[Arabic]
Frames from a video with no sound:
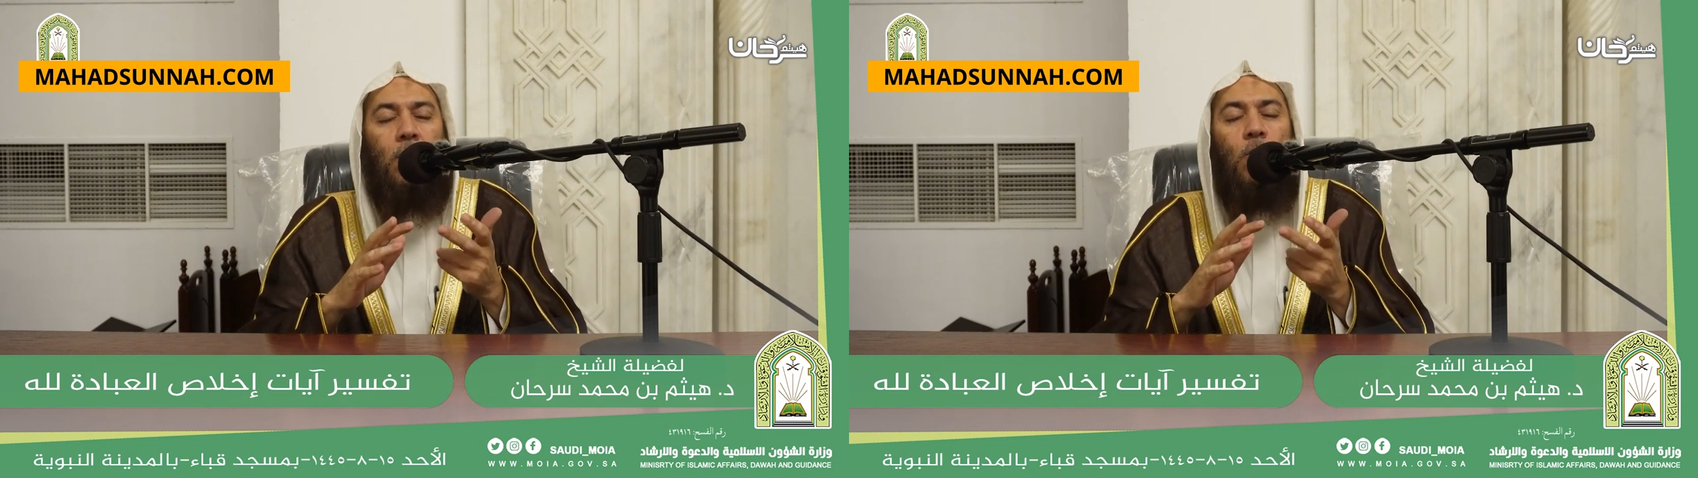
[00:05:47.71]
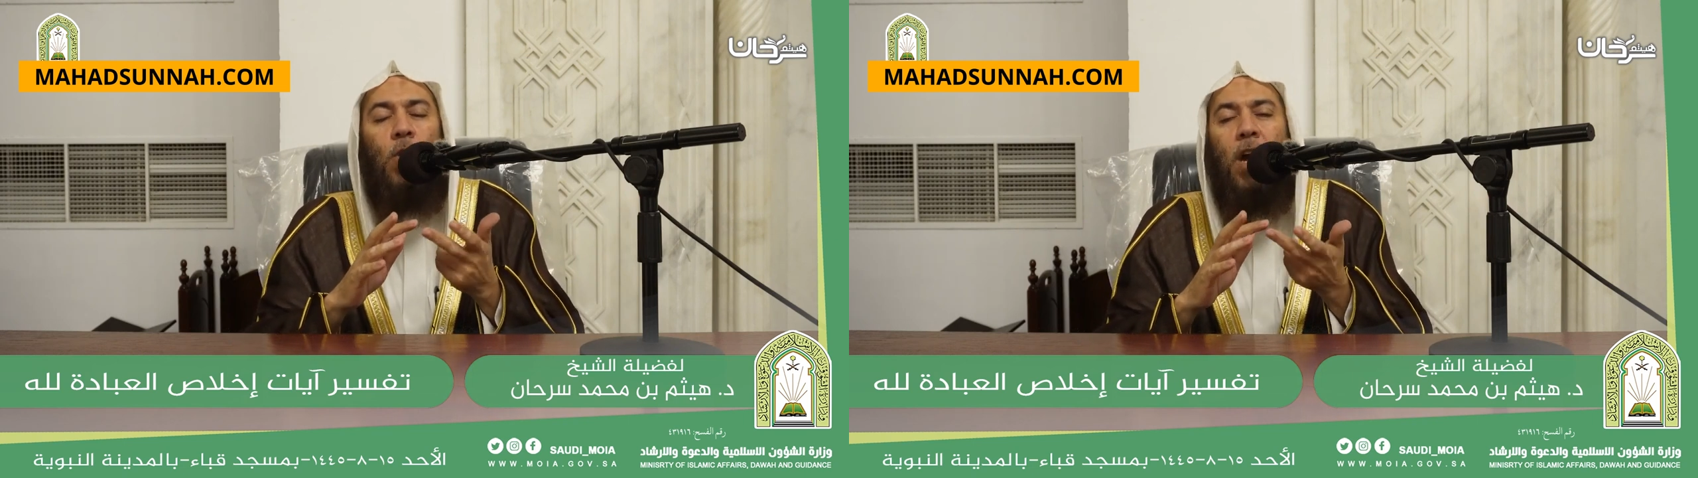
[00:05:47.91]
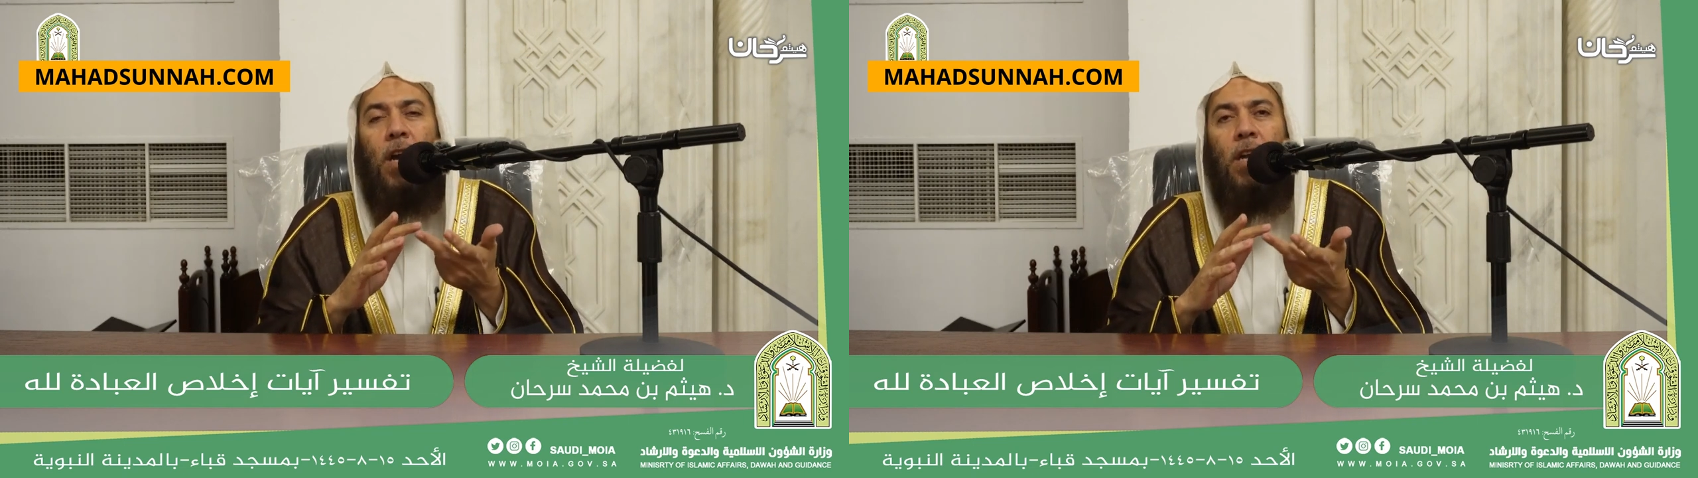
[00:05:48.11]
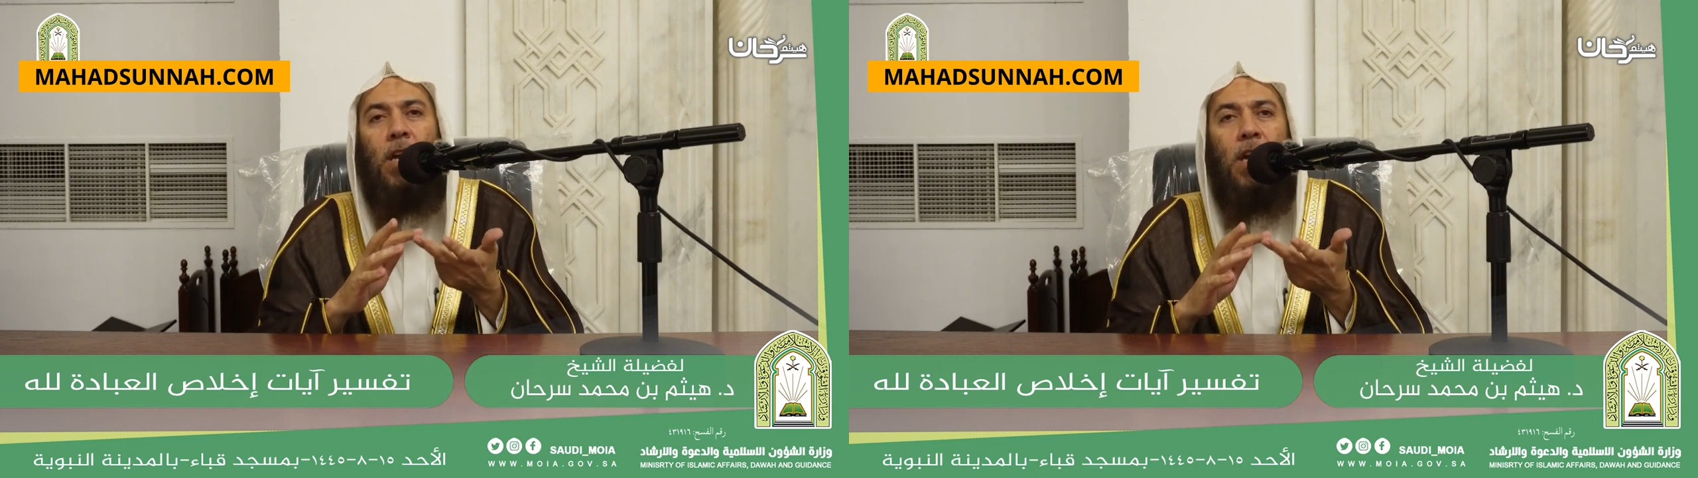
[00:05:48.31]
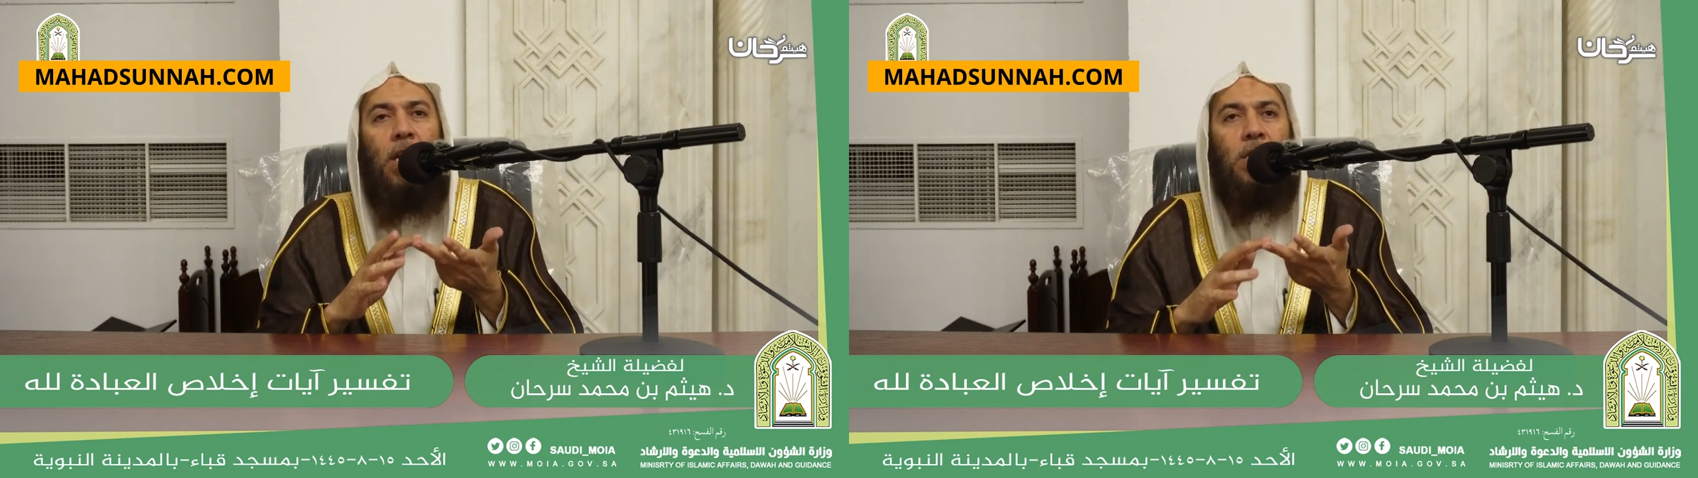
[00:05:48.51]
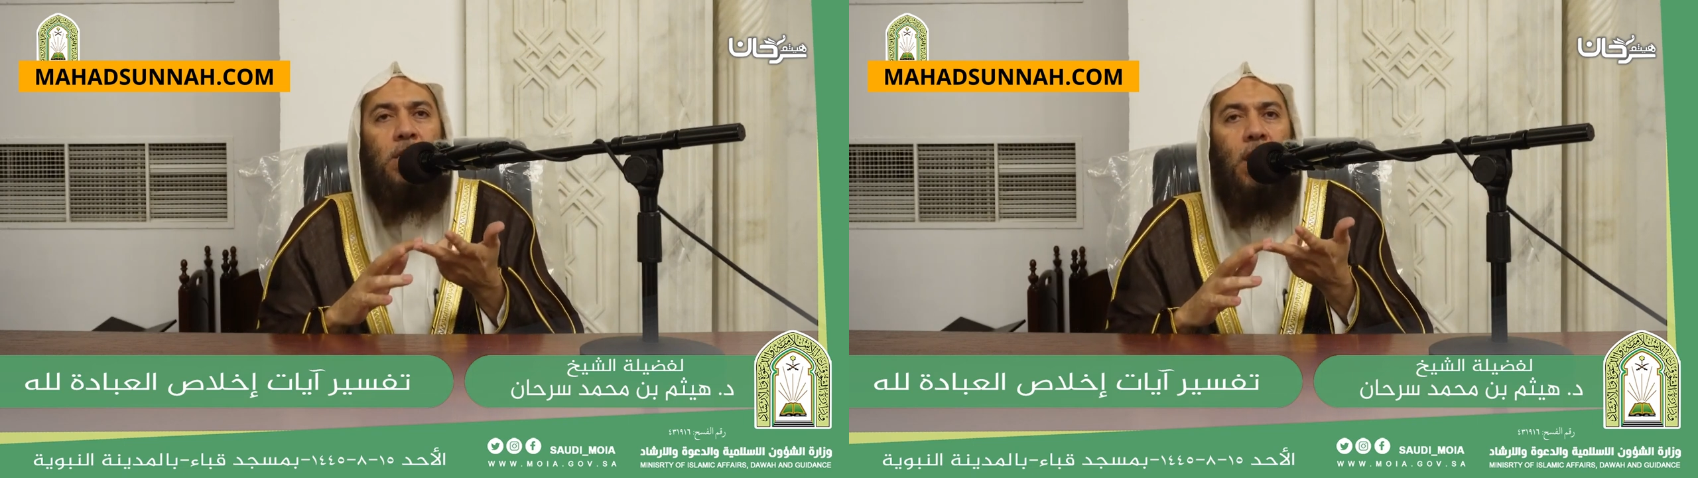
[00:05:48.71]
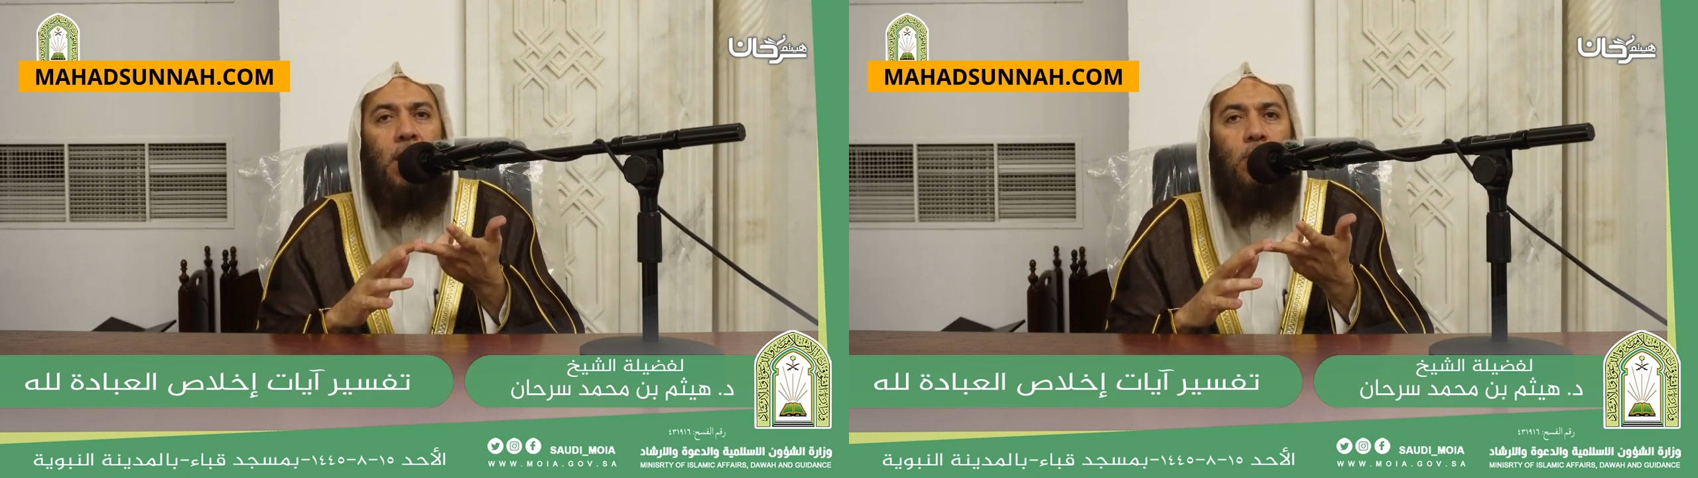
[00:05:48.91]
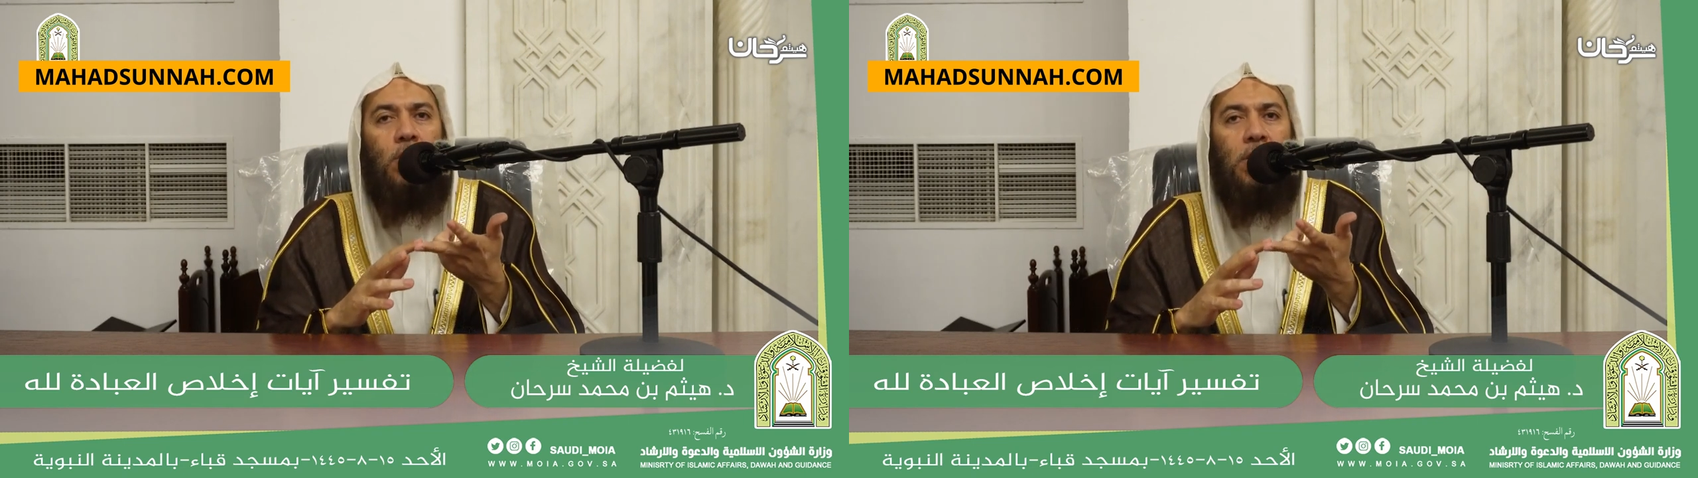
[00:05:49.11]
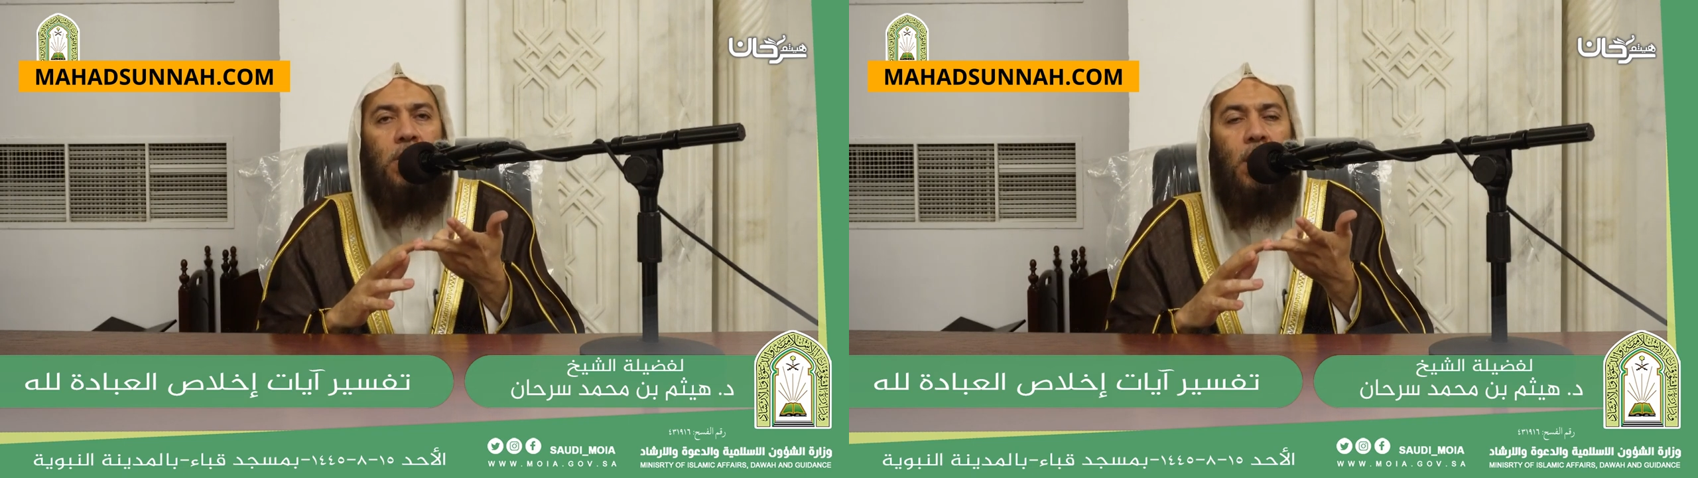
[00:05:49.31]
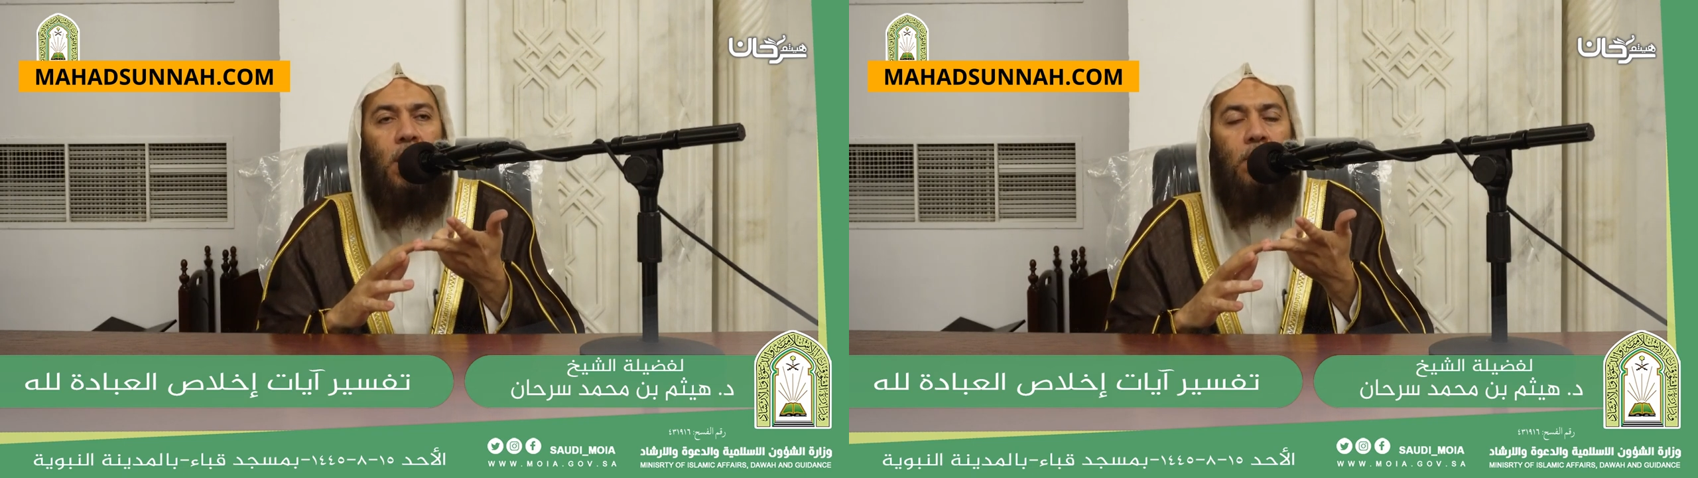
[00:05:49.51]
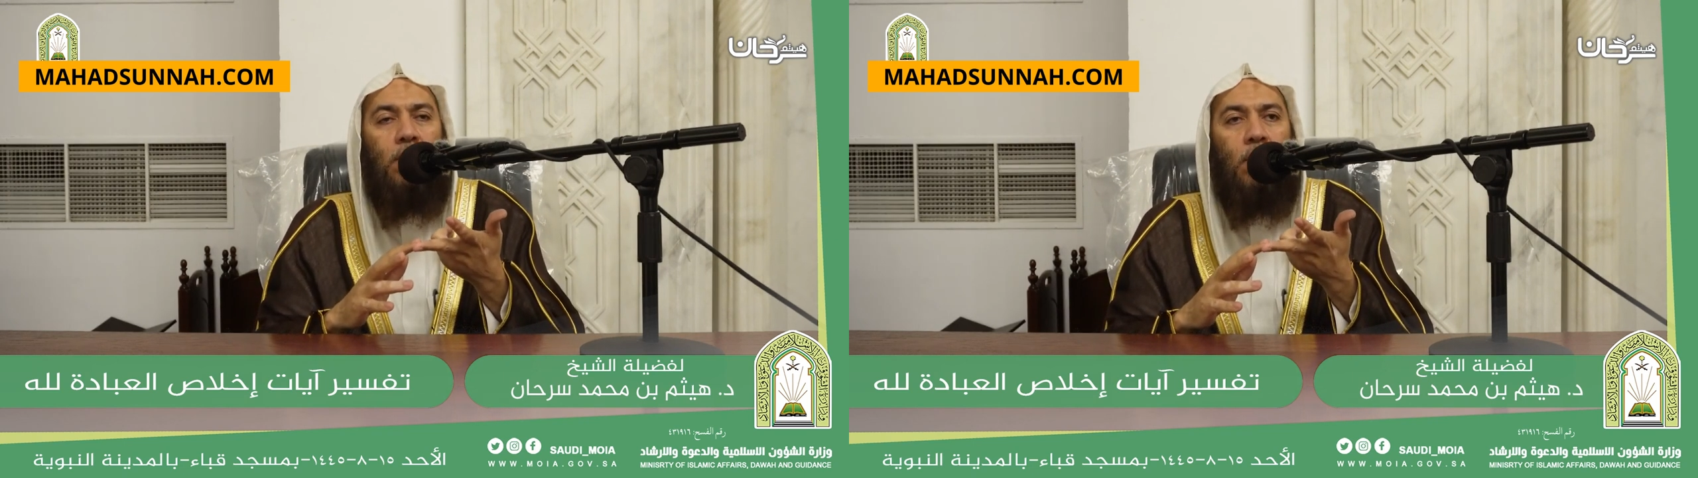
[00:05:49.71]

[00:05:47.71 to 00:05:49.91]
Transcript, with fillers: يوحى إليه عليه الصلاة والسلام